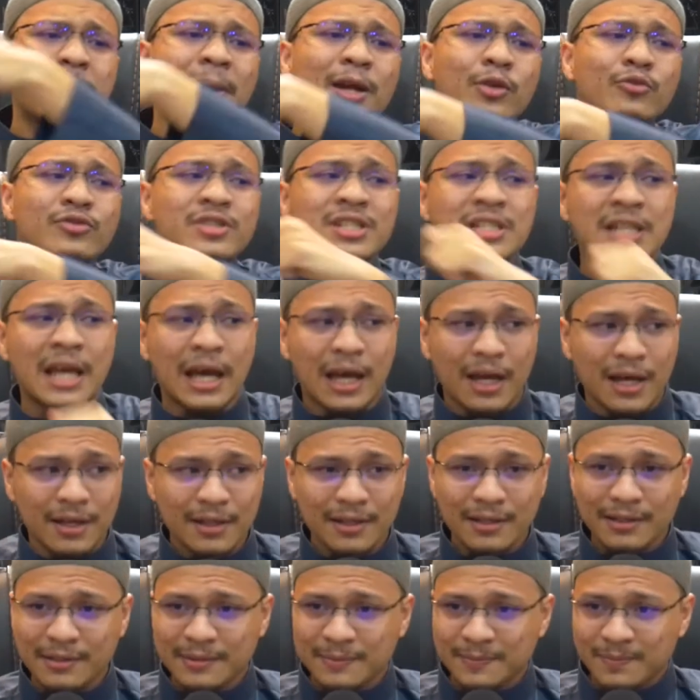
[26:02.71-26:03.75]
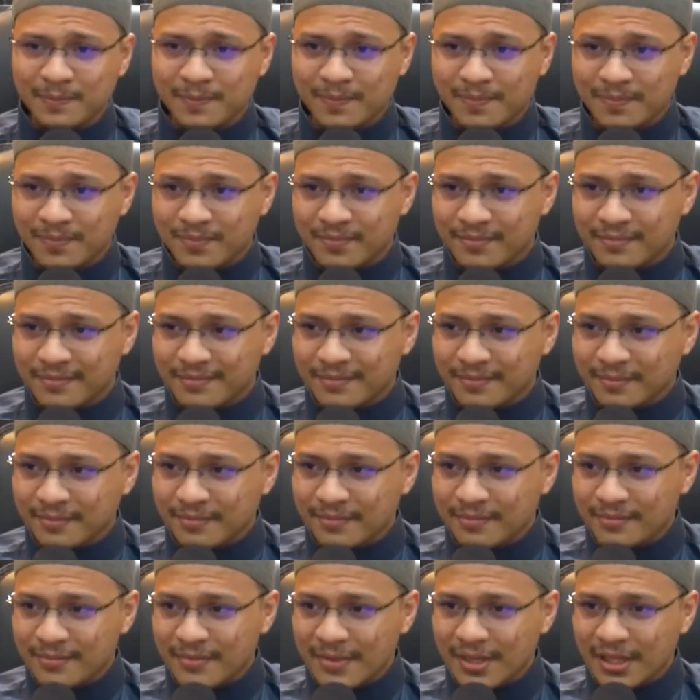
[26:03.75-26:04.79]
manusia.
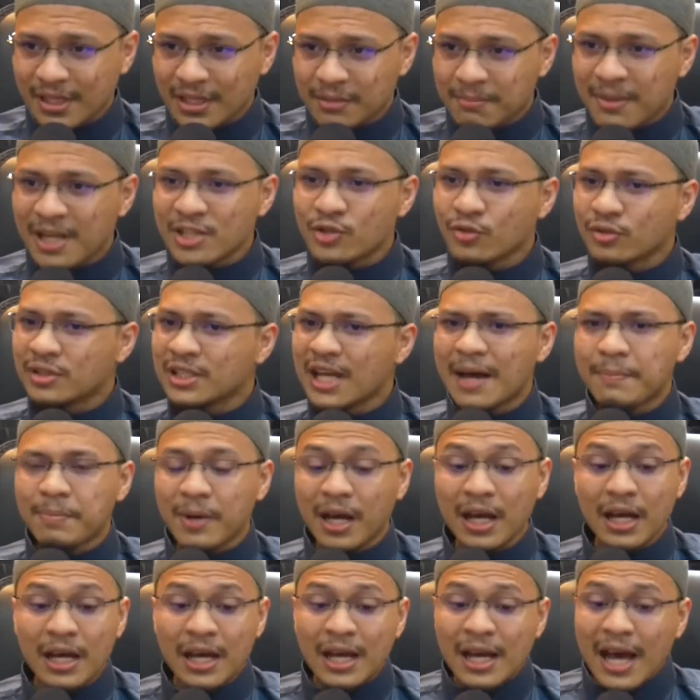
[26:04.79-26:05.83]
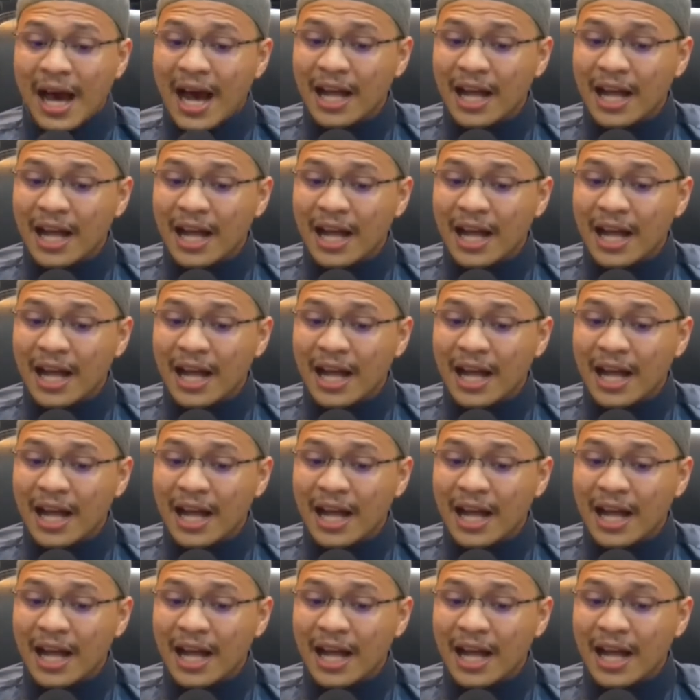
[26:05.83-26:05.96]
Maksudnya apa?